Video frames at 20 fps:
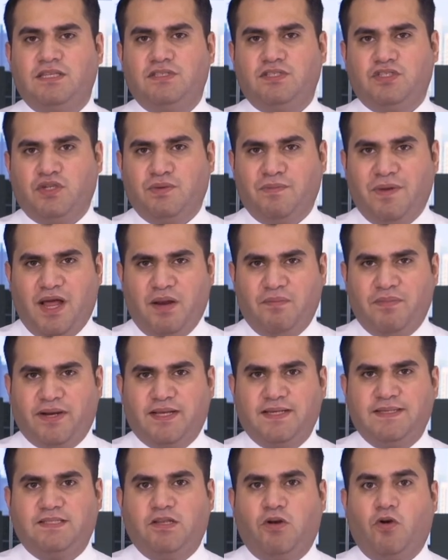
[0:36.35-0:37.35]
اجتماع
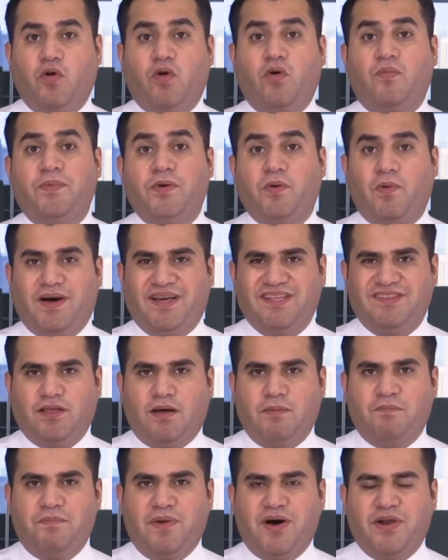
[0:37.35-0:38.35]
المركز الأوروبي
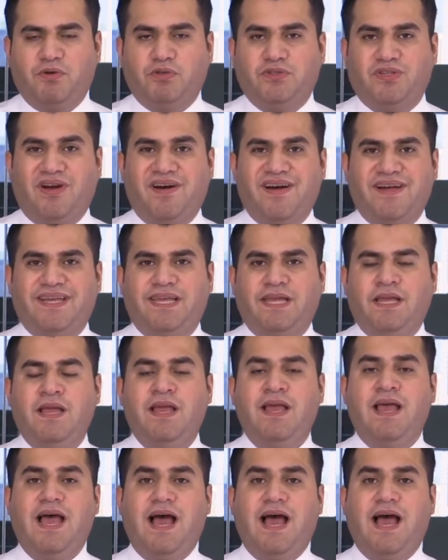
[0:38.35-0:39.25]
وخطاب ماريو دراغي